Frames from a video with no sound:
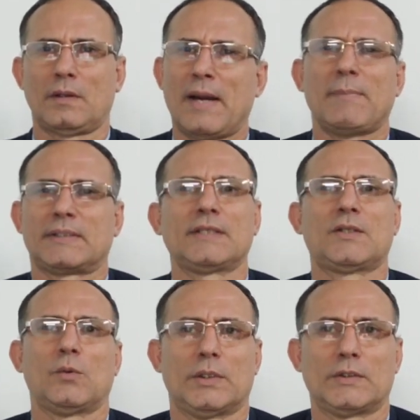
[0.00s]
eran
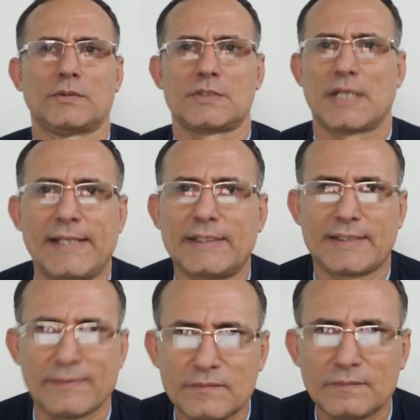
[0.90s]
bastante buenos, salían
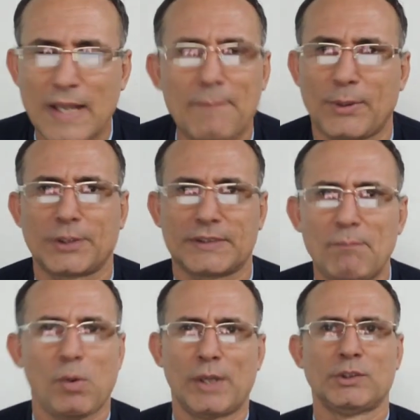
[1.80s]
tan, tan pero que
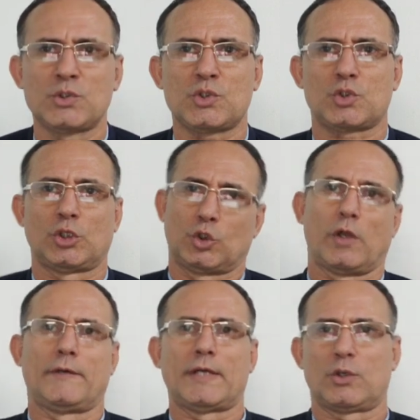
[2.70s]
tan buenos que
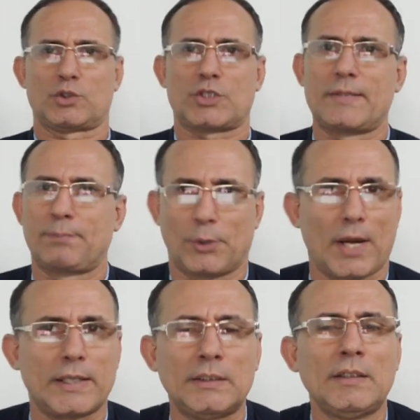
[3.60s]
todavía los hay por
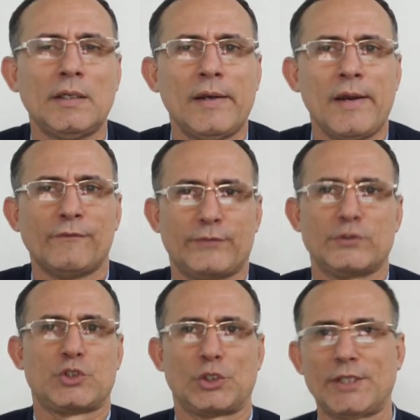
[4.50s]
ahí
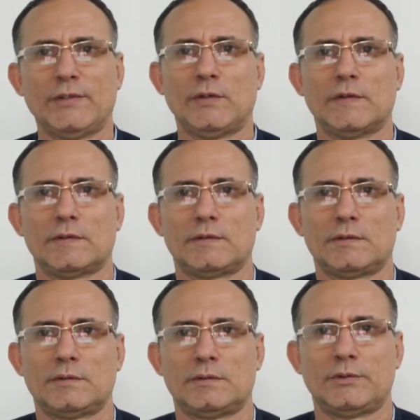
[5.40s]
funcionando.
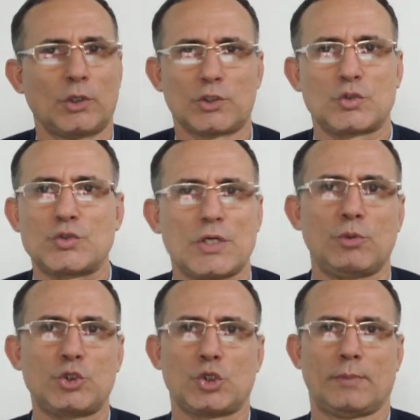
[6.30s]
Yo los usé
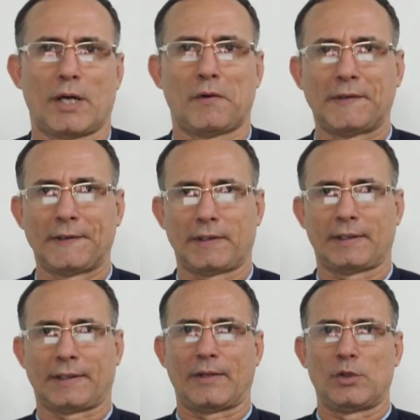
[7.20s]
mucho para oír
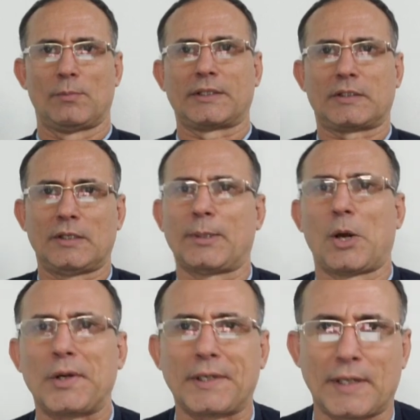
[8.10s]
Radio Martí,
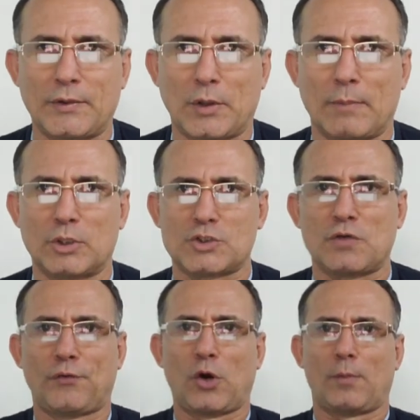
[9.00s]
para oír Radio Camelo
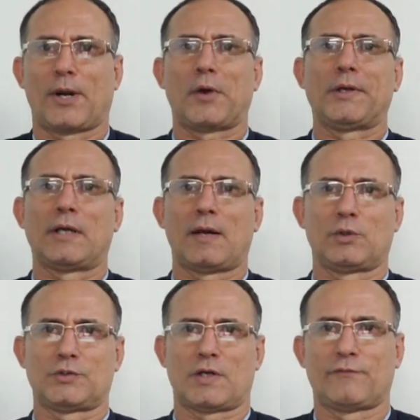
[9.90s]
en Fuego, para oír La
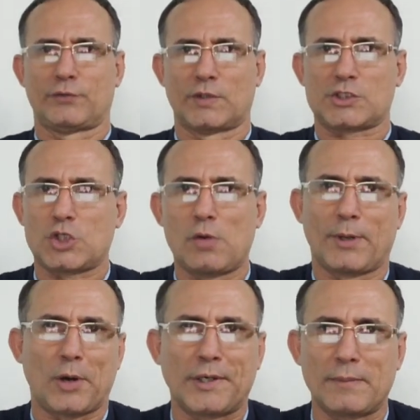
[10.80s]
Voz de la Fundación,
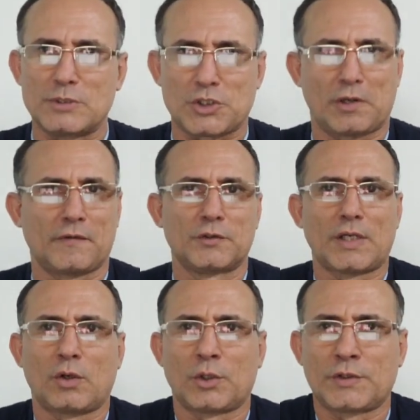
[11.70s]
para oír emisoras de
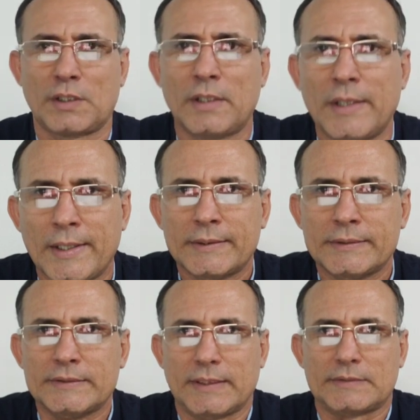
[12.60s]
onda corta
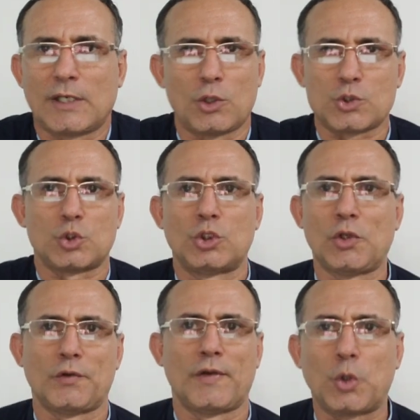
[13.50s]
de Estados
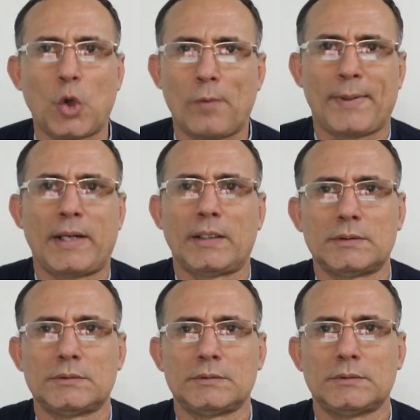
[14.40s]
Unidos, de Europa,
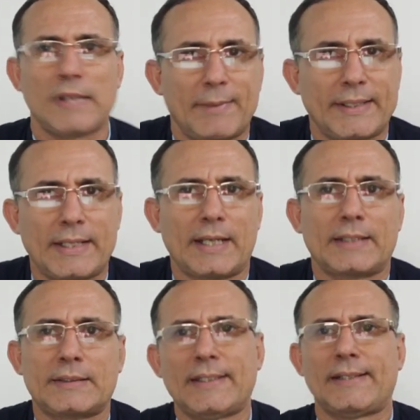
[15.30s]
de América
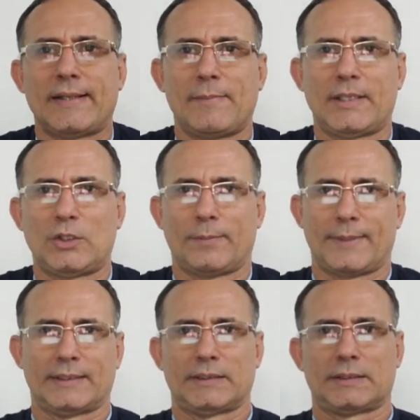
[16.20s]
Latina y de medio
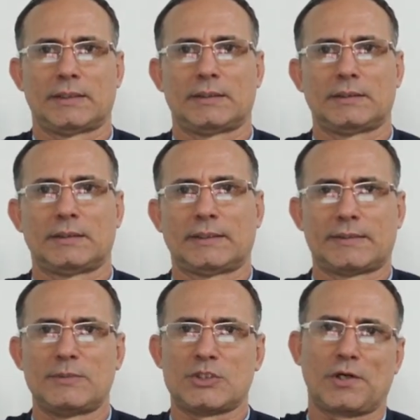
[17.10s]
planeta.
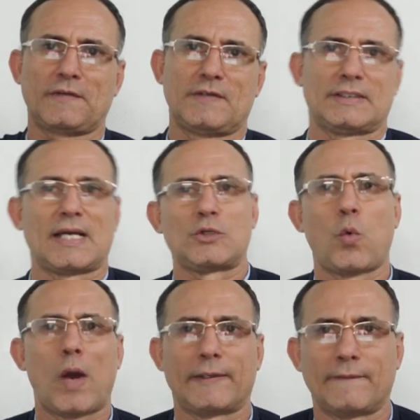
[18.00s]
Hasta emisoras de
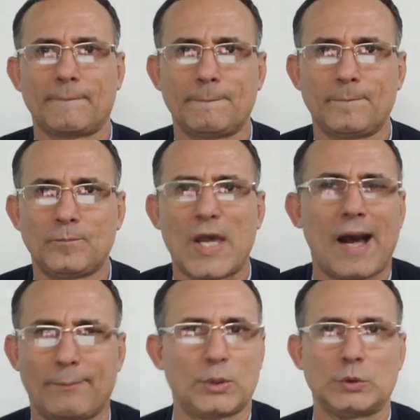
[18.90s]
Taiwán de
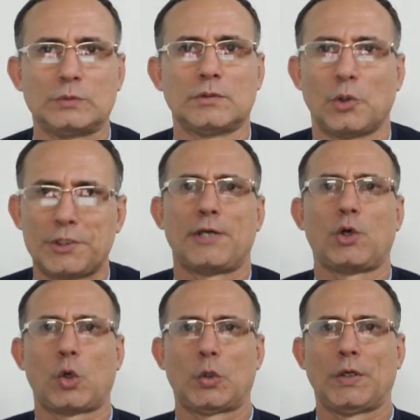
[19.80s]
Japón. oía
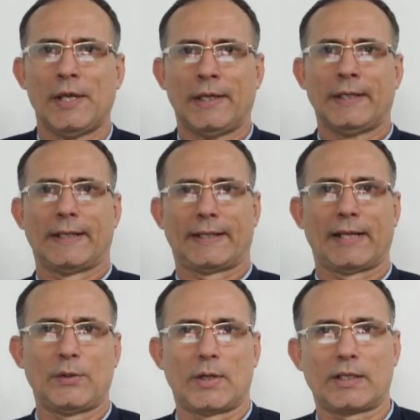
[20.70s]
yo con el
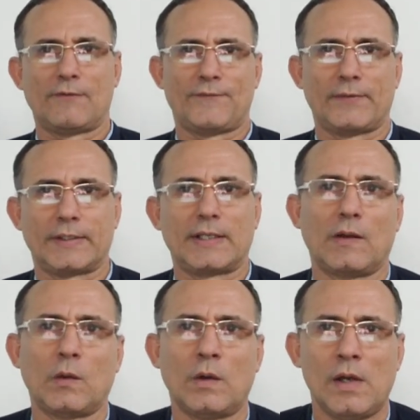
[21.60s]
radio aquel
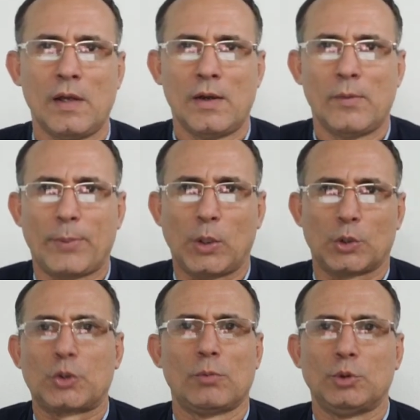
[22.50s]
fabricado por
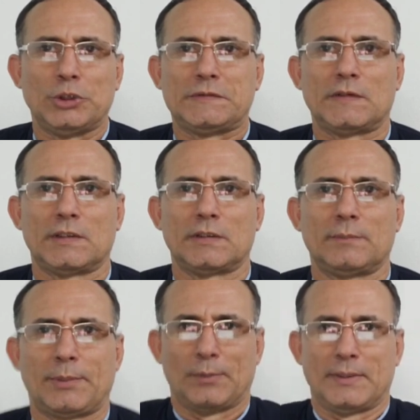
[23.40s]
los comunistas.
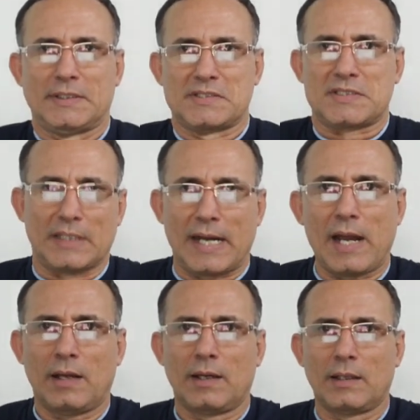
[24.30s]
Pero me dije,
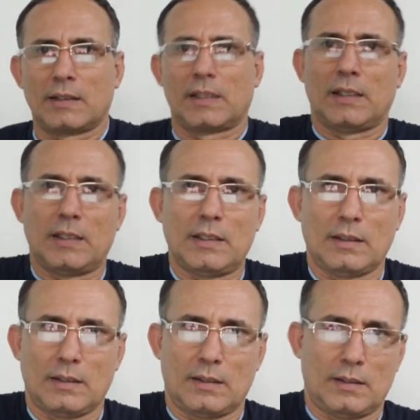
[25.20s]
¿será que
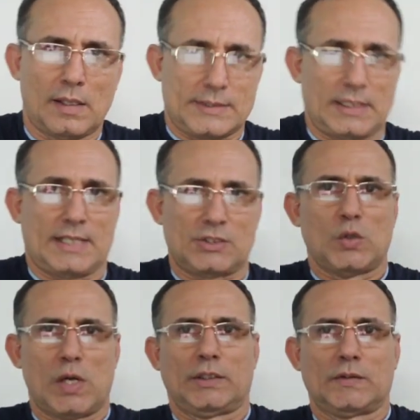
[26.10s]
hace casi
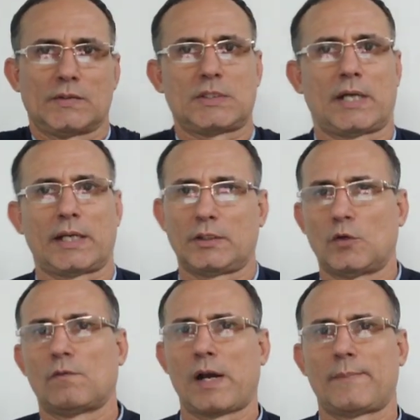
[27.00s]
un año, será que
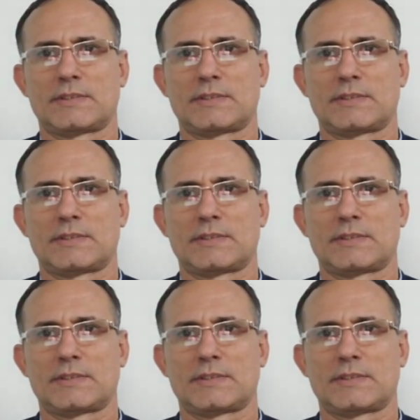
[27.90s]
nos van a